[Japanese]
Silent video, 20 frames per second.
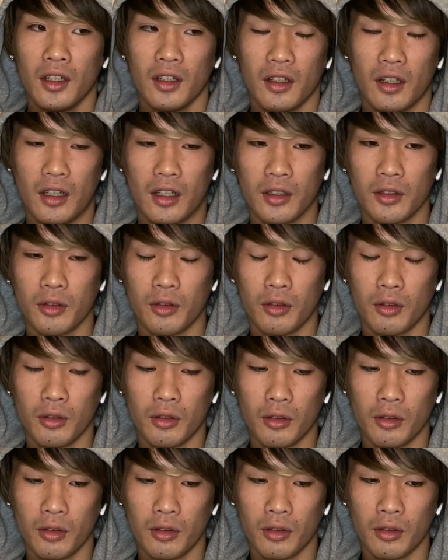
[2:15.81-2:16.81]
あ
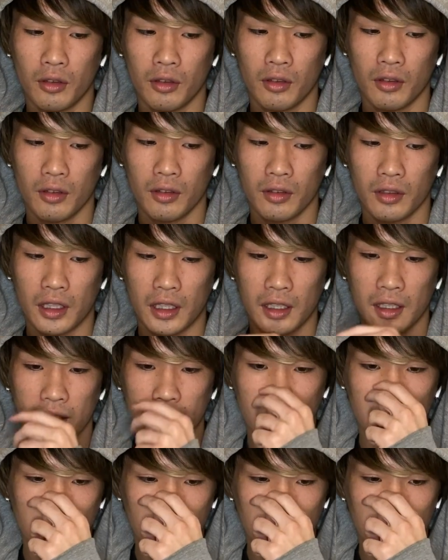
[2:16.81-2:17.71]
のー、何